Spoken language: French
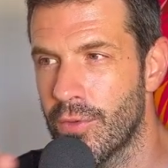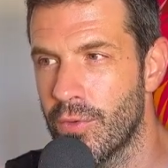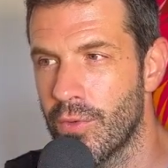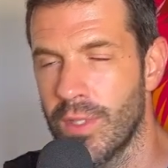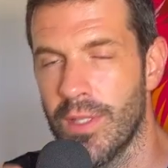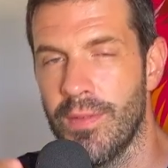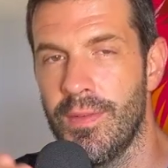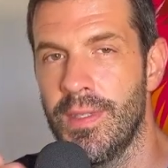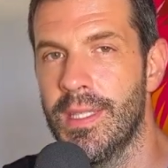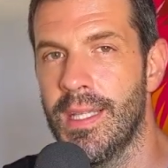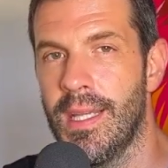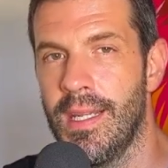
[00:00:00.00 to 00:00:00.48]
je
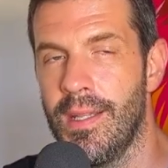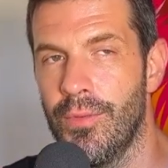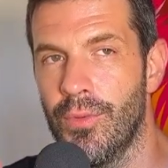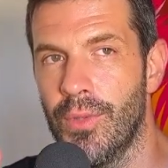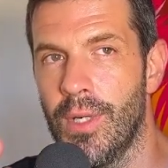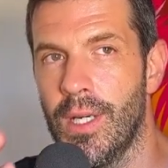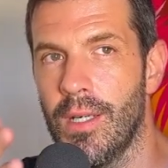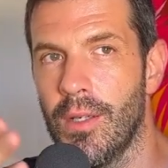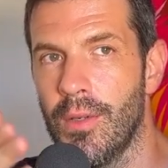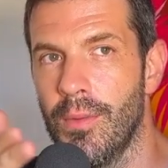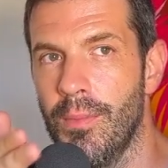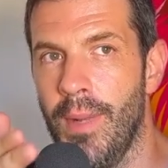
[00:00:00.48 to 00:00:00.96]
vous invite à aller
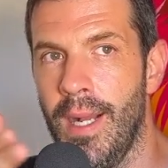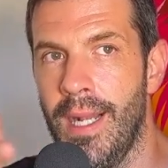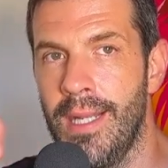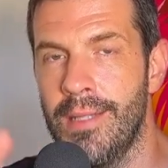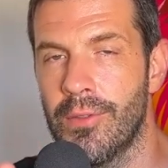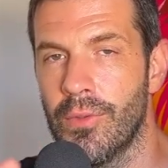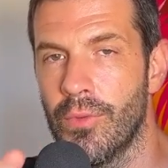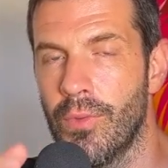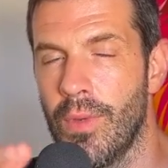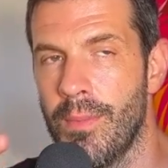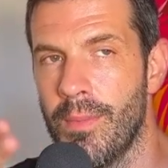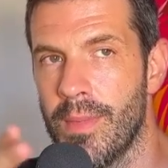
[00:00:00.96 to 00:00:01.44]
voir euh,
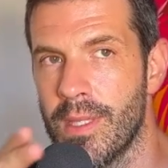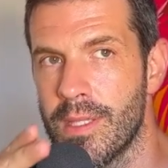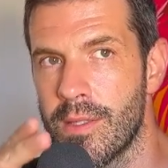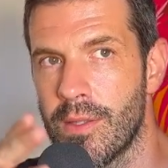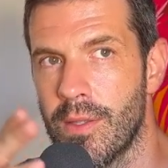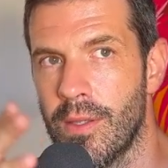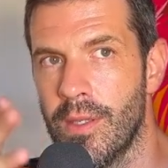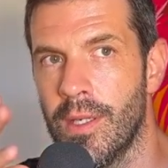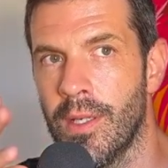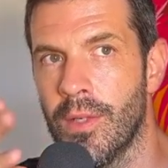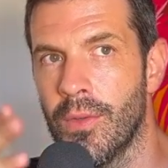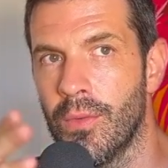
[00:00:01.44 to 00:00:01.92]
Malte
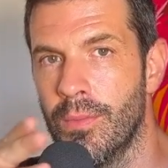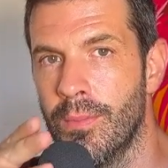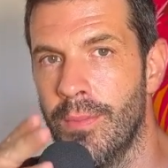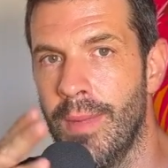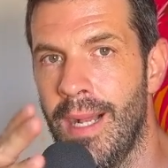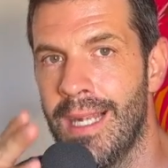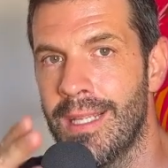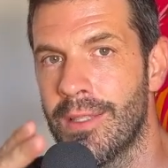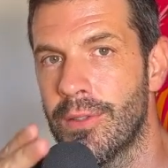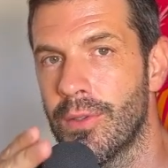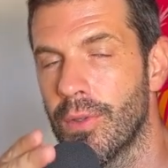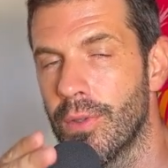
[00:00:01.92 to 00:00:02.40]
Webmaster ou
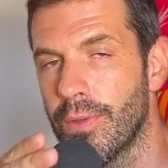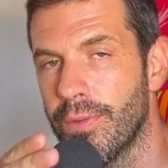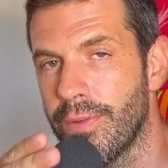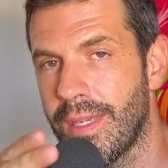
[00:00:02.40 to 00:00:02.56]
Malte euh,